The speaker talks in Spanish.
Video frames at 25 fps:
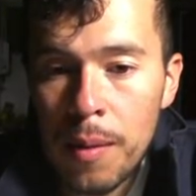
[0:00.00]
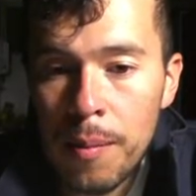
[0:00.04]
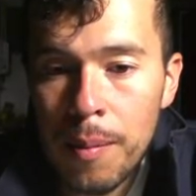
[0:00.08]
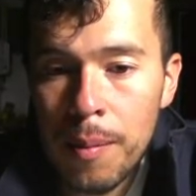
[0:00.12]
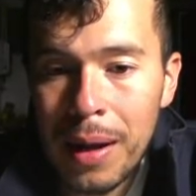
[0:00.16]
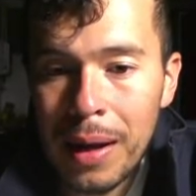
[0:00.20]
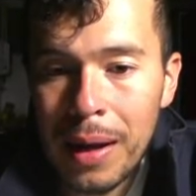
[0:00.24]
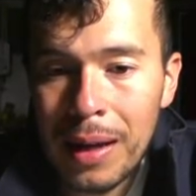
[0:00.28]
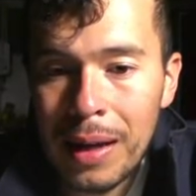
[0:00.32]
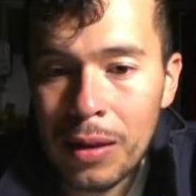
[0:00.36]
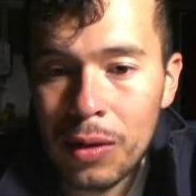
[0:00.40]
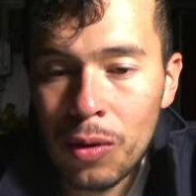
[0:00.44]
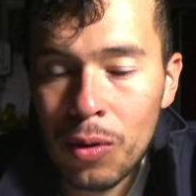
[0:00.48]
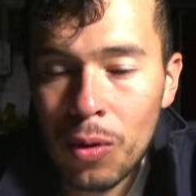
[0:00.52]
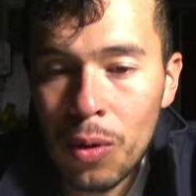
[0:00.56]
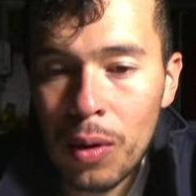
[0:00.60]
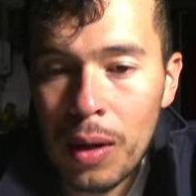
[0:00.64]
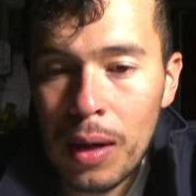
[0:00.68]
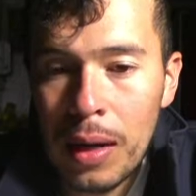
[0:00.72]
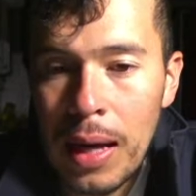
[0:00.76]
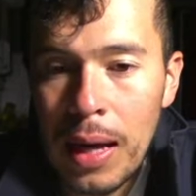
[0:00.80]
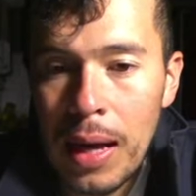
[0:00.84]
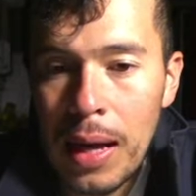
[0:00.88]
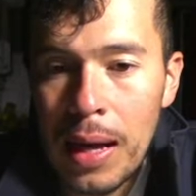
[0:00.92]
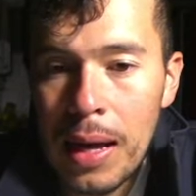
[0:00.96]
Mira que
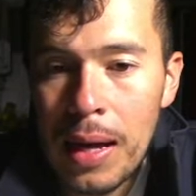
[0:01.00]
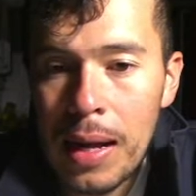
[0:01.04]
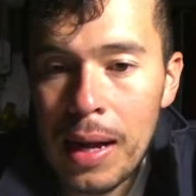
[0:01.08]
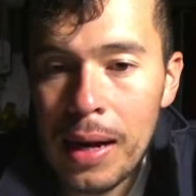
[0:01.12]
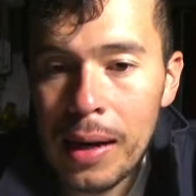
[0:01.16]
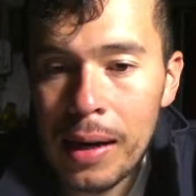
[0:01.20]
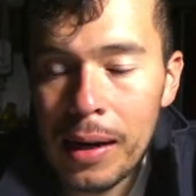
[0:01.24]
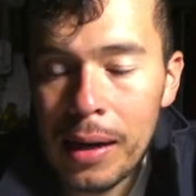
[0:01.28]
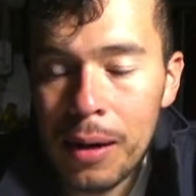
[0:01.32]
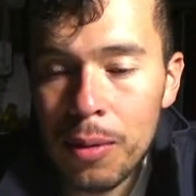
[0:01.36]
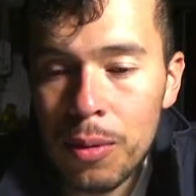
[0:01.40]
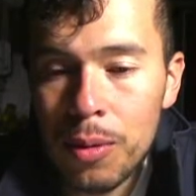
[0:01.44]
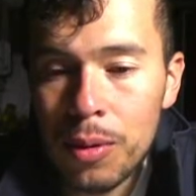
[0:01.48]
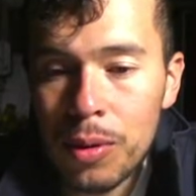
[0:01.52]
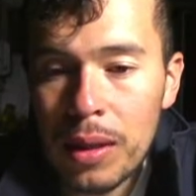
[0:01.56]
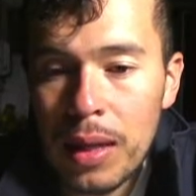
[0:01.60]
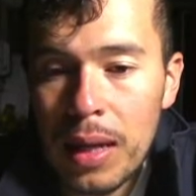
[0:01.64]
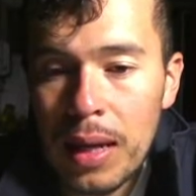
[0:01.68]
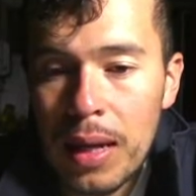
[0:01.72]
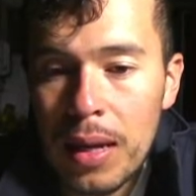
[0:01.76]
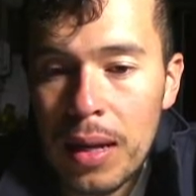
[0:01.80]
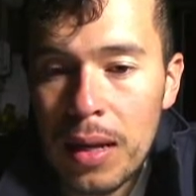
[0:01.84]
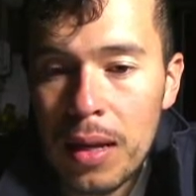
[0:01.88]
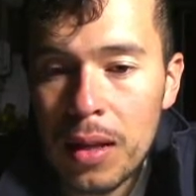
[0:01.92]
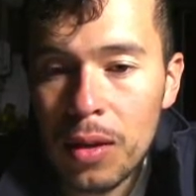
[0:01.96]
toca,
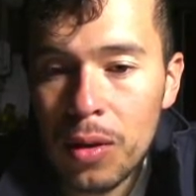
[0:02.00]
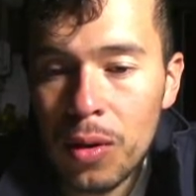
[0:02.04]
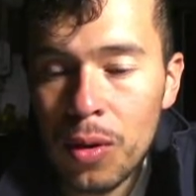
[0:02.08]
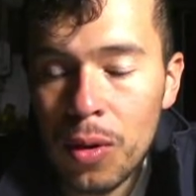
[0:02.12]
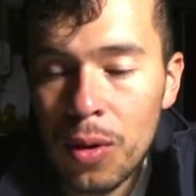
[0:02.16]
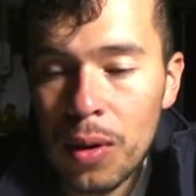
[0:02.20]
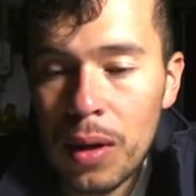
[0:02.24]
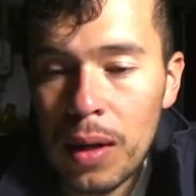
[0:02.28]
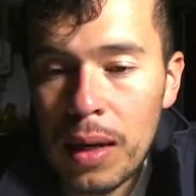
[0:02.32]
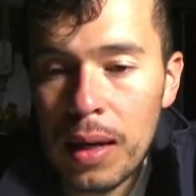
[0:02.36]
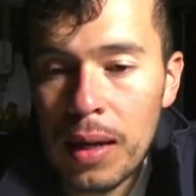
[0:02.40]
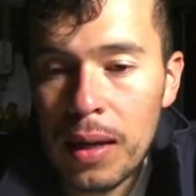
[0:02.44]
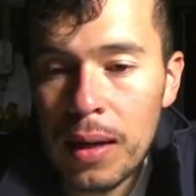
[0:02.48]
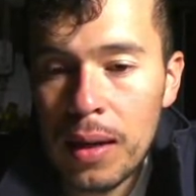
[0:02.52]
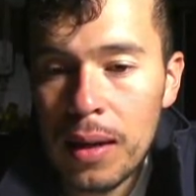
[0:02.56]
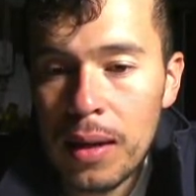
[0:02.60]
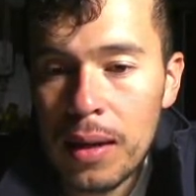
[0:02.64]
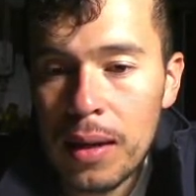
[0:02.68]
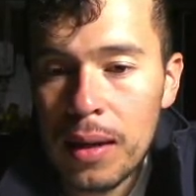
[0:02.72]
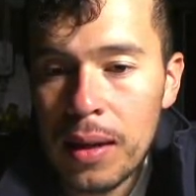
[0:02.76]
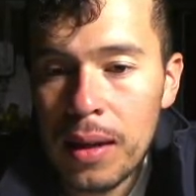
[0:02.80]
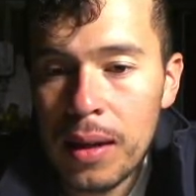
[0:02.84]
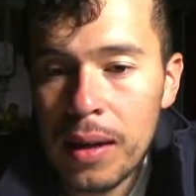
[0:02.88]
rebota, toca,